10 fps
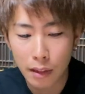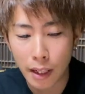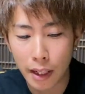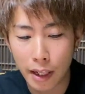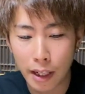
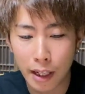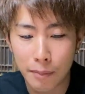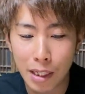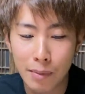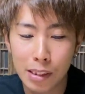えー、
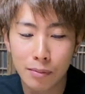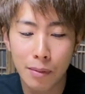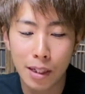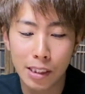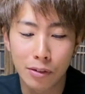南島
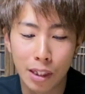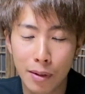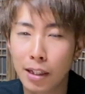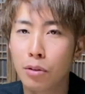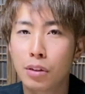原市の
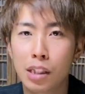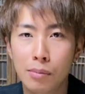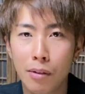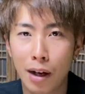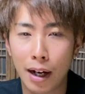デメリット2つ
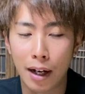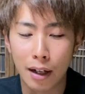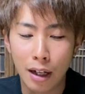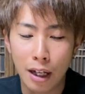目は